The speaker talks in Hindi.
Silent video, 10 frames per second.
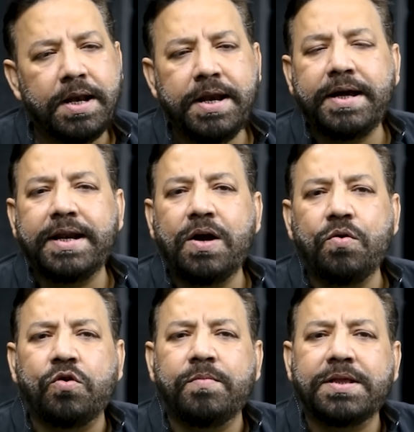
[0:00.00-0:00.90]
निगरा
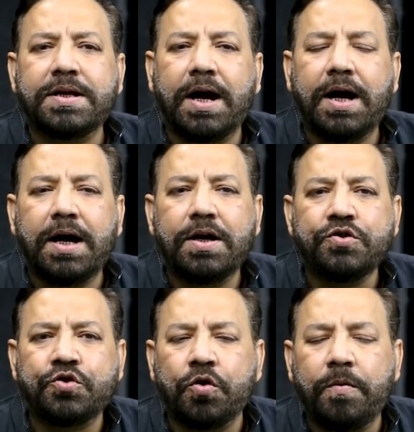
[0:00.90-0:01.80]
हुकूमत का
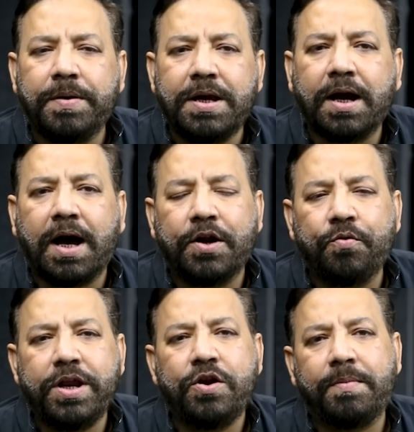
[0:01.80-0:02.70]
जो भी
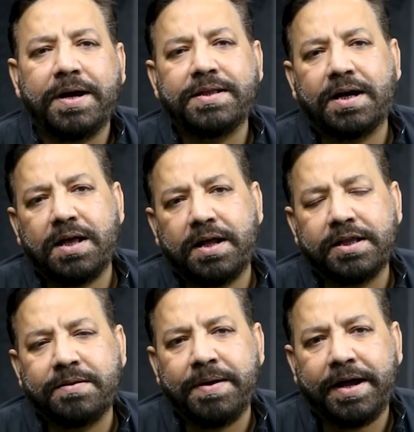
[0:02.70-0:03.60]
कानूनी नुमाइंदा
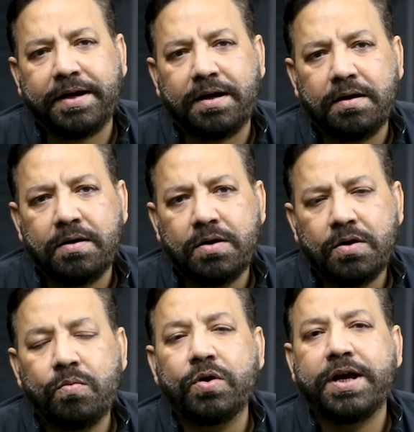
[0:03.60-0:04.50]
अदालत में आएगा
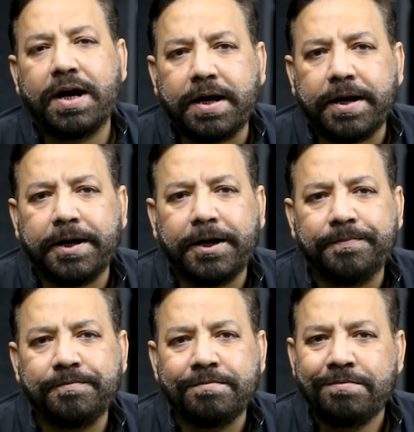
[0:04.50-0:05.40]
वो क्या कहेगा
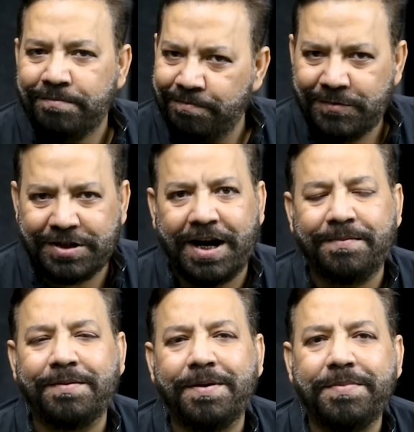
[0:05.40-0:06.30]

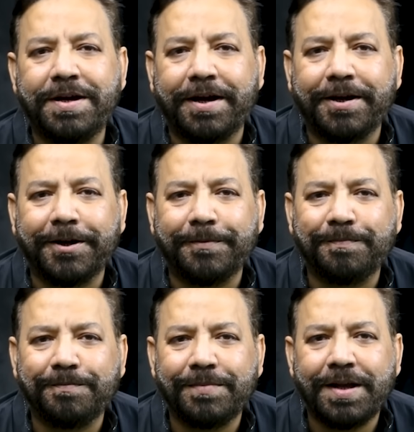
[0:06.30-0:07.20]
जनाब हम अभी आए हैं
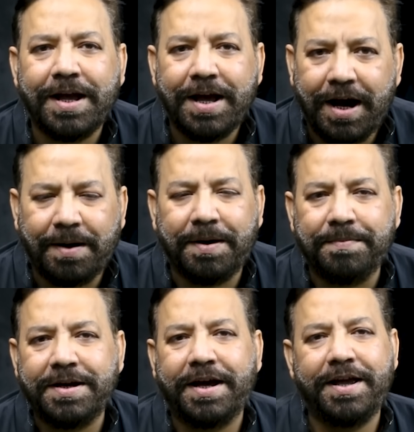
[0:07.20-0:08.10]
हम
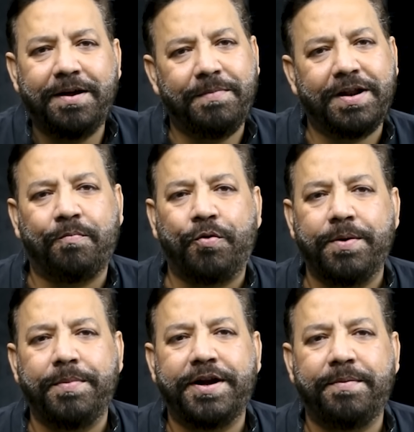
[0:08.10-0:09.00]
अभी आए हैं मेरा
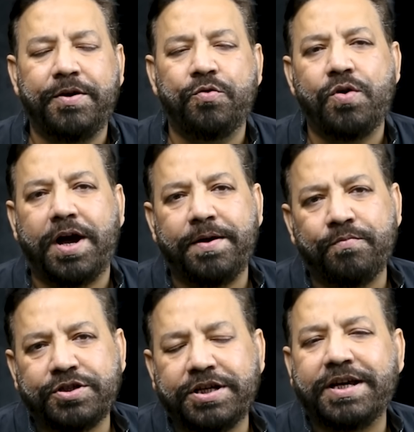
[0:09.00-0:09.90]
अपॉइंटमेंट अभी हुआ है
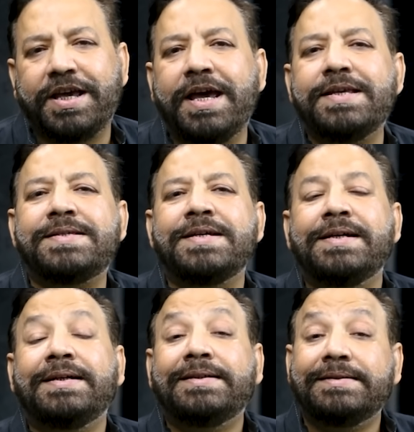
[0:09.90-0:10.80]
मुझे ये केस
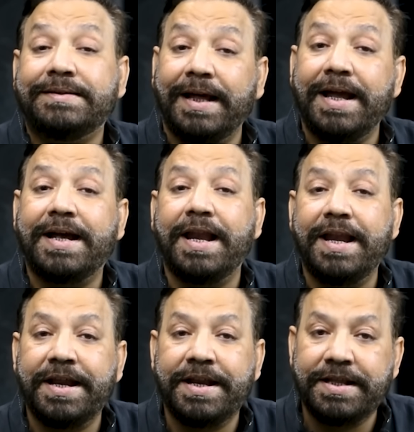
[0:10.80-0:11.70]
देख
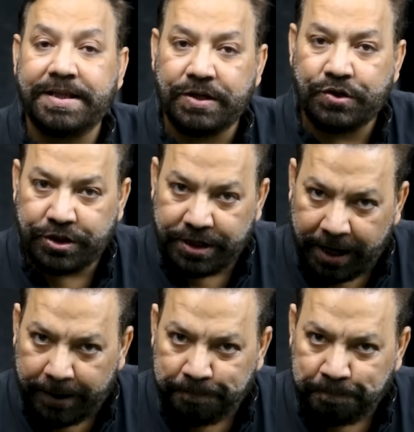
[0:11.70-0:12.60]
लेने दीजिए